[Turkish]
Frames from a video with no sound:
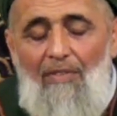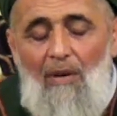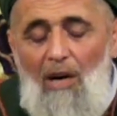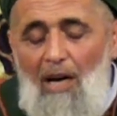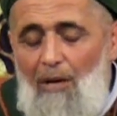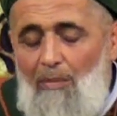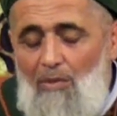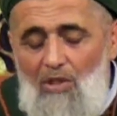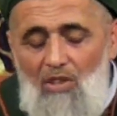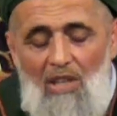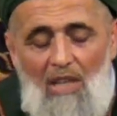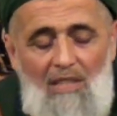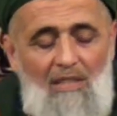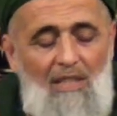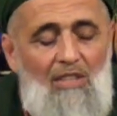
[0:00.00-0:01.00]
efendim ah
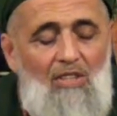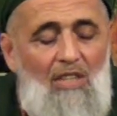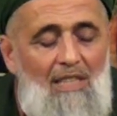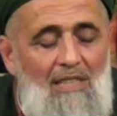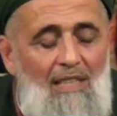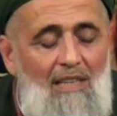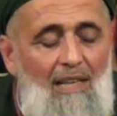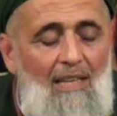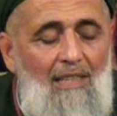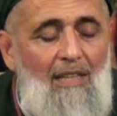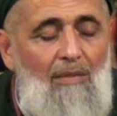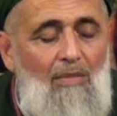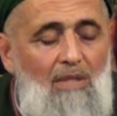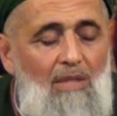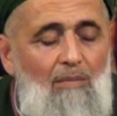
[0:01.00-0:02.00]
bir şahsa
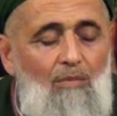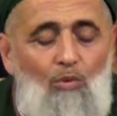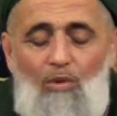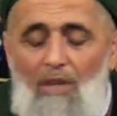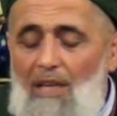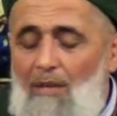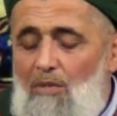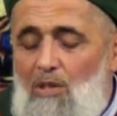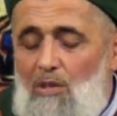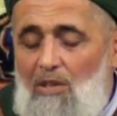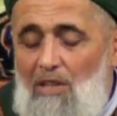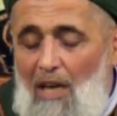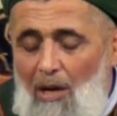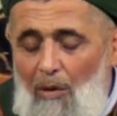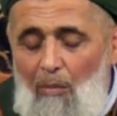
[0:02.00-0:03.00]
şeyseler de bizim yüreğimiz